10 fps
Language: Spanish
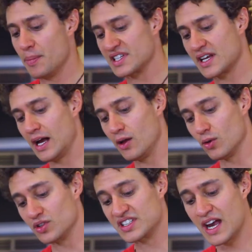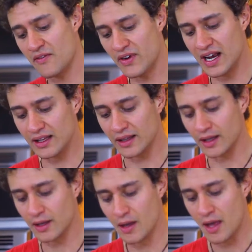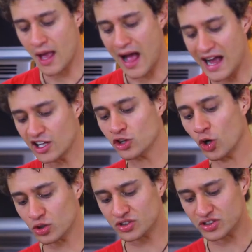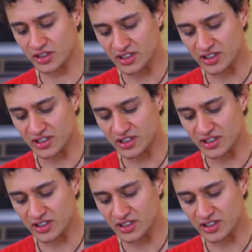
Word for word: pescado ya en filete, hay dos